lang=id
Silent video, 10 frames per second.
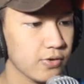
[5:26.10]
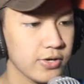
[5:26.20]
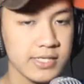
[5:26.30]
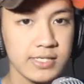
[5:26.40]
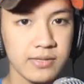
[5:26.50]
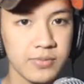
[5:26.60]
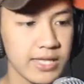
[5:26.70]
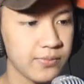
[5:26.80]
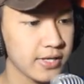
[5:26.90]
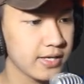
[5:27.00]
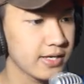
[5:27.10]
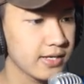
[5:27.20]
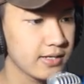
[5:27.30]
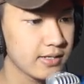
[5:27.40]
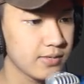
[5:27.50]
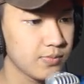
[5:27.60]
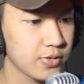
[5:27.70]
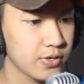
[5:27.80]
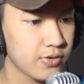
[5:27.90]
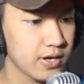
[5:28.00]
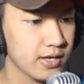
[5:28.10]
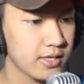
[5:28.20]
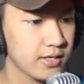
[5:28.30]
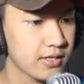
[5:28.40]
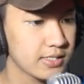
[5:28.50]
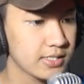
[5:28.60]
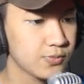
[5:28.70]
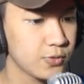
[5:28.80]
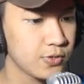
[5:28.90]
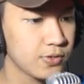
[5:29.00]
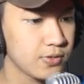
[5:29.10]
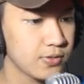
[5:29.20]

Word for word: Oke, jalan pertama lagi ya mungkin gue akan ngincer 10